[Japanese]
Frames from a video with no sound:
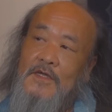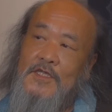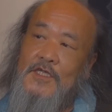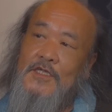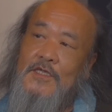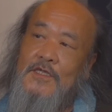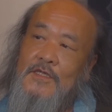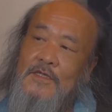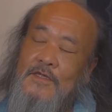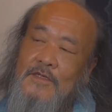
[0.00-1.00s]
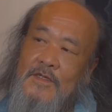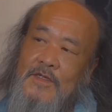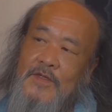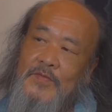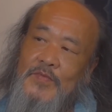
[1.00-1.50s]
けに
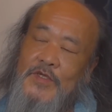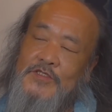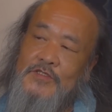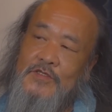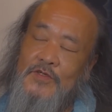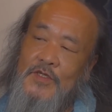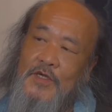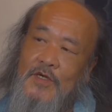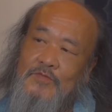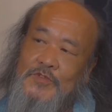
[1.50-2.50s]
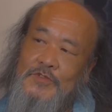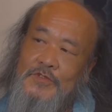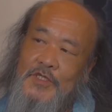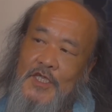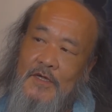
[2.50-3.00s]

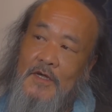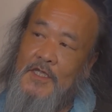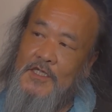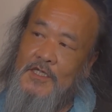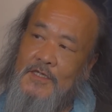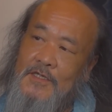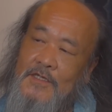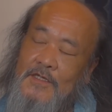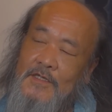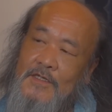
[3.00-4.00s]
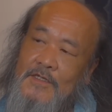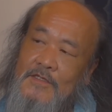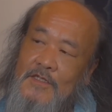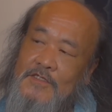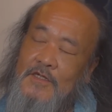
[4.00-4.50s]
ベーシックインカムきっかけに
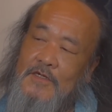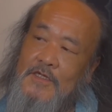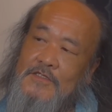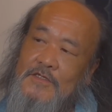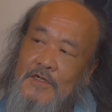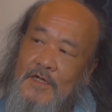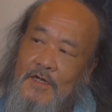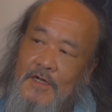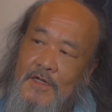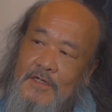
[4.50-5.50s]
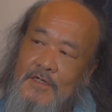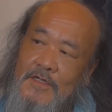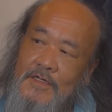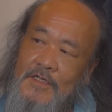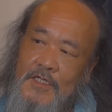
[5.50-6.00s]
寝さらげさら
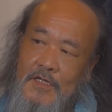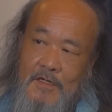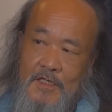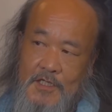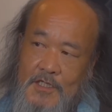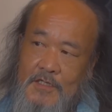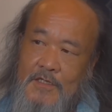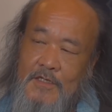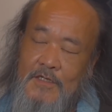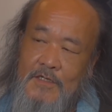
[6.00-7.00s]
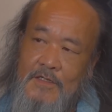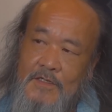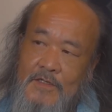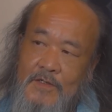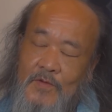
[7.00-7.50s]
きっかけに
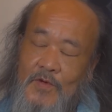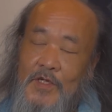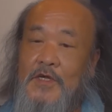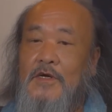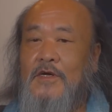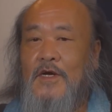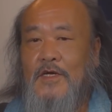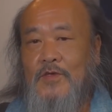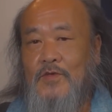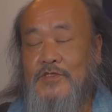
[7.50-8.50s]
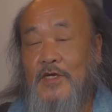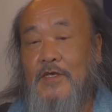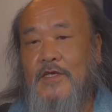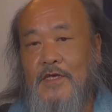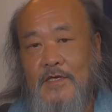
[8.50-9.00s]
お金から解放さ
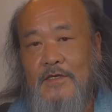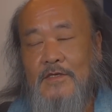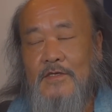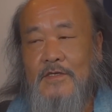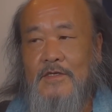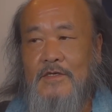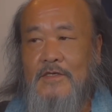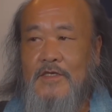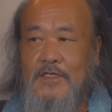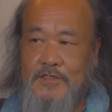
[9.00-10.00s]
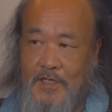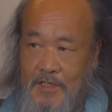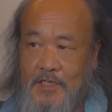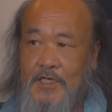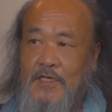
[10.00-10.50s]
れてねでさ
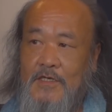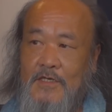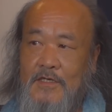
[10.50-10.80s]
らに